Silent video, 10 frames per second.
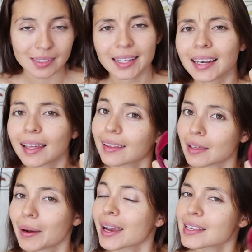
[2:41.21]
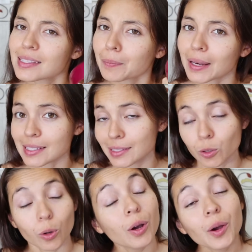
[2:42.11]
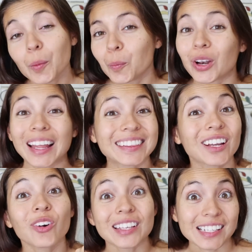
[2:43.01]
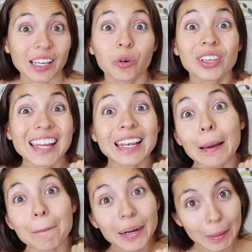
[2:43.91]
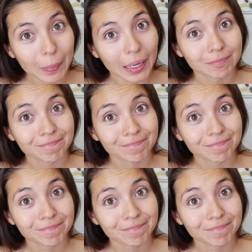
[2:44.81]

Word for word: Sé que la diadema es de plástico, pero la tengo desde que voy en la prepa.